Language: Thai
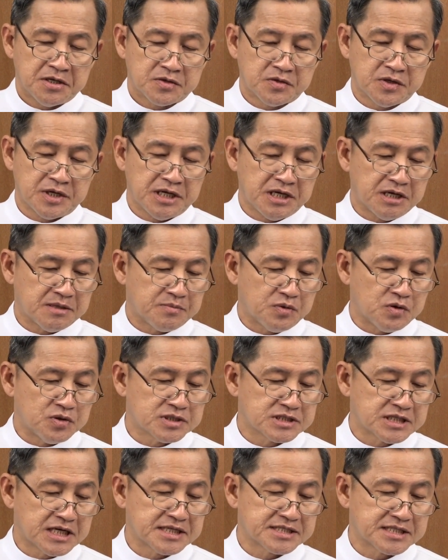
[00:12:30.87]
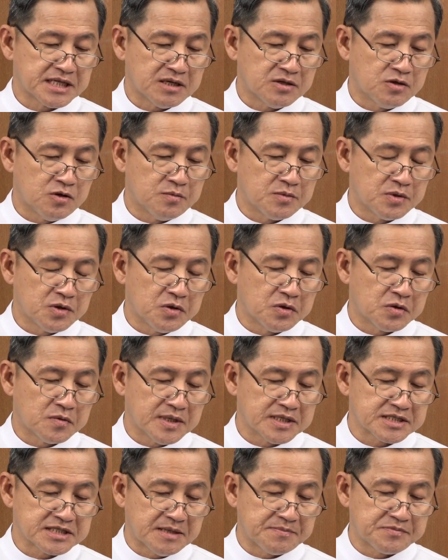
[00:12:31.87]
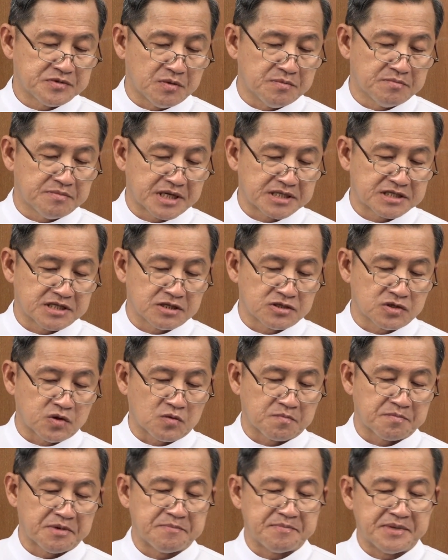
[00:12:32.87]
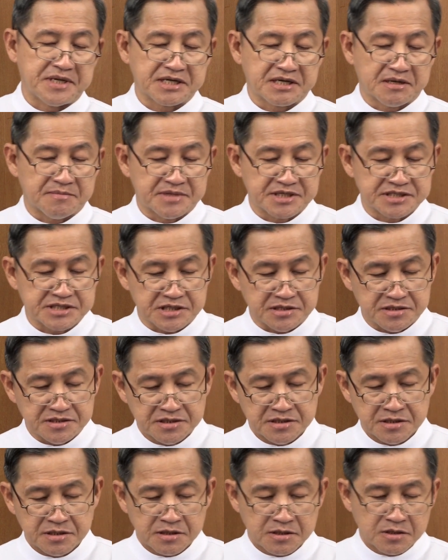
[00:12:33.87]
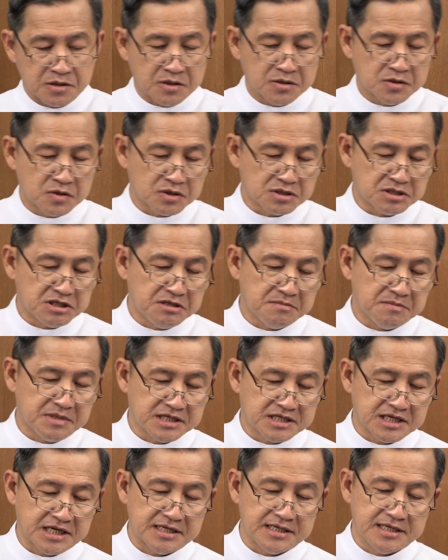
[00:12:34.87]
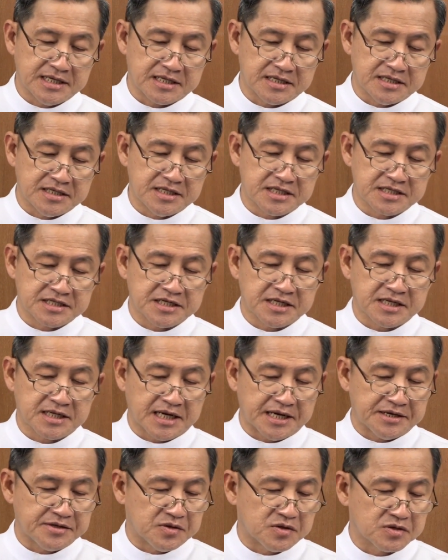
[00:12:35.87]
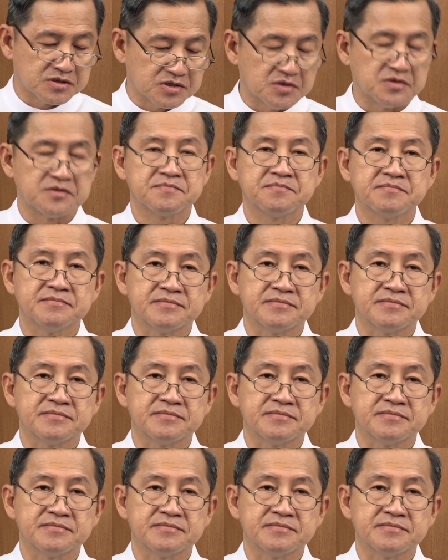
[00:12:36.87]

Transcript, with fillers: ด้วยเหตุผลทางสังคมโลกว่าทรัพย์สมบัติจะตกไปเป็นกรรมสิทธิ์ ของคนที่ไม่ใช่เลือดเนื้อเชื้อไขของตน